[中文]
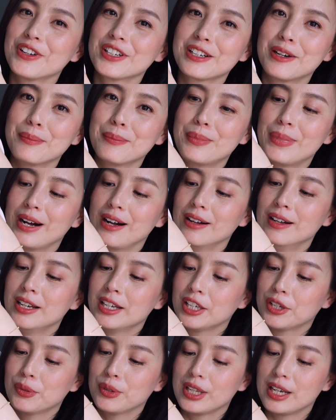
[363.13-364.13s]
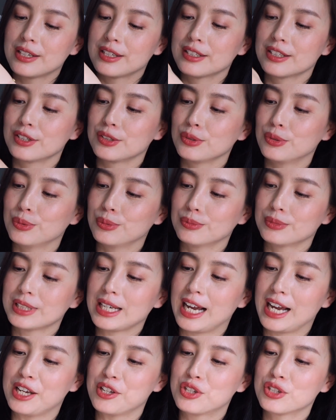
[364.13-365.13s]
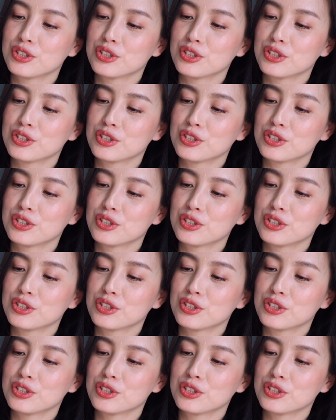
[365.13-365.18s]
非常棒，因为它是这种材